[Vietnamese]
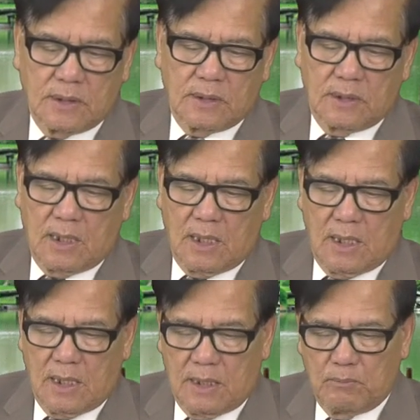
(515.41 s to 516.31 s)
À,
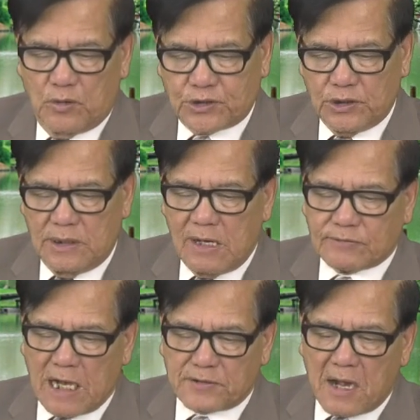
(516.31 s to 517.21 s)
một sự leo
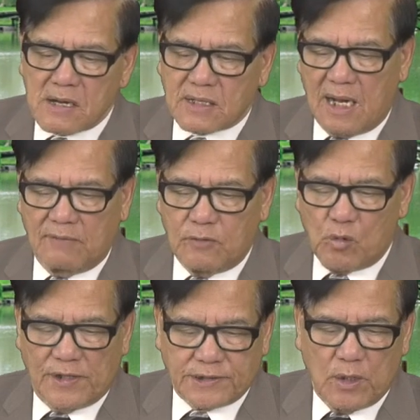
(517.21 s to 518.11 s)
thang đáng kể và
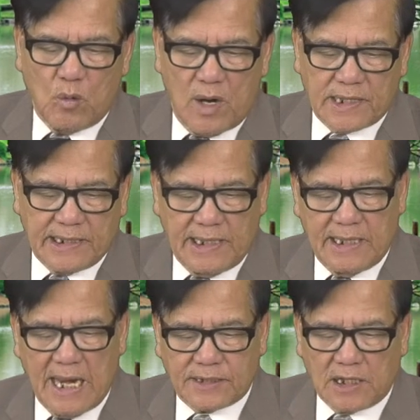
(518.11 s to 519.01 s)
Ngoại trưởng Hoa Kỳ
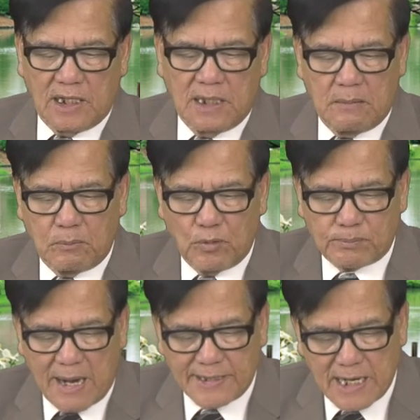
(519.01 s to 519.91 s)
đã trả lời vào một
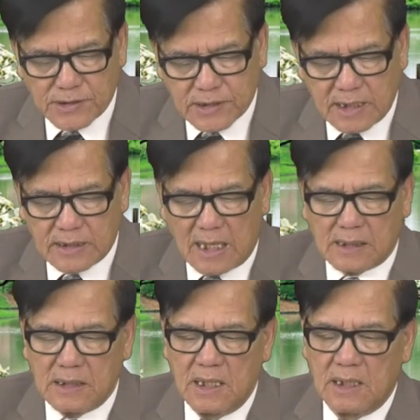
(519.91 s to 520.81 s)
bài đăng trên rằng
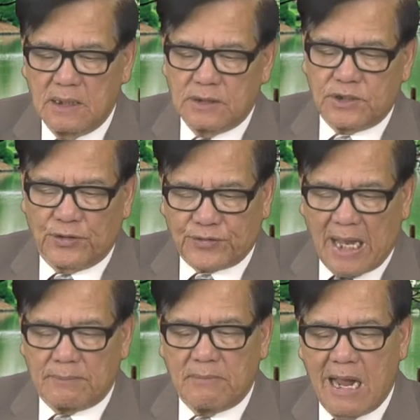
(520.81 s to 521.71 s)
sự
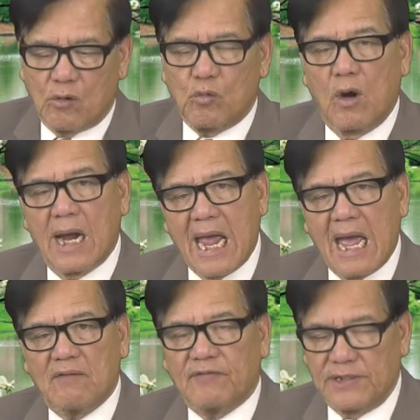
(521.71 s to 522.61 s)
tàn bạo của
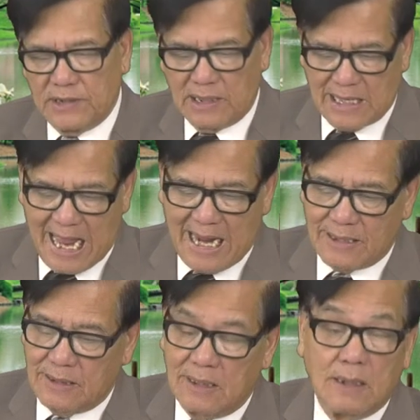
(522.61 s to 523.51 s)
Nga phải dừng lại.
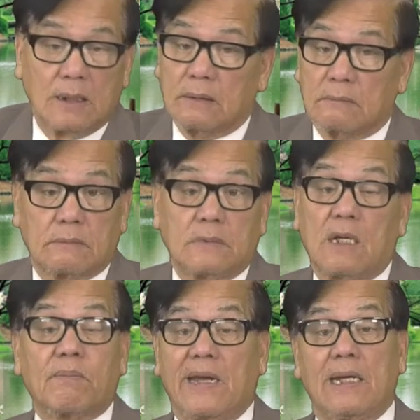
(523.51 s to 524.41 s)
Nước
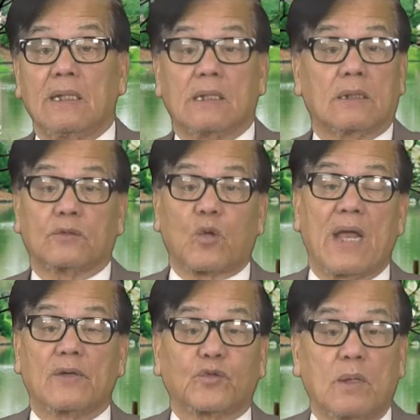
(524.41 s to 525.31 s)
Mỹ
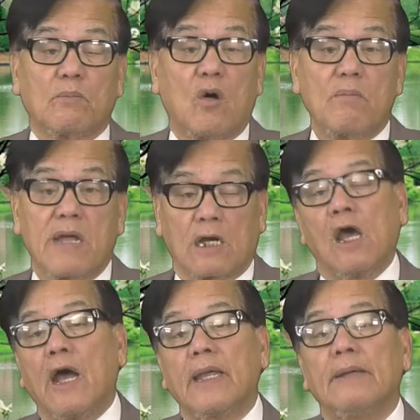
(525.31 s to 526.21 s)
toàn tuyên bố miệng
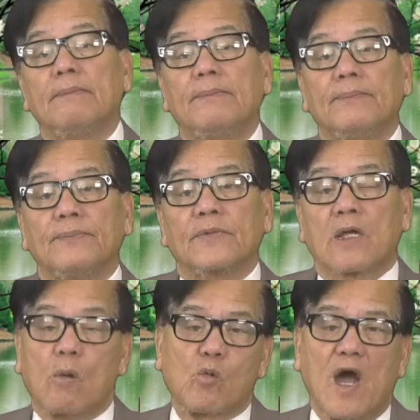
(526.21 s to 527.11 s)
lưỡi,
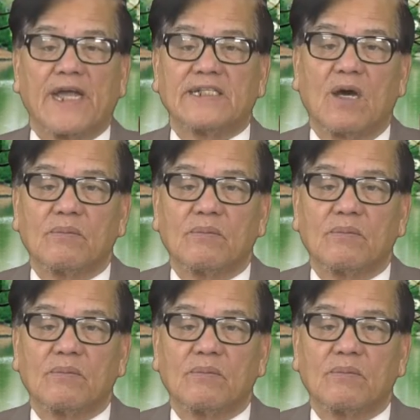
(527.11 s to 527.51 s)
không có hành động.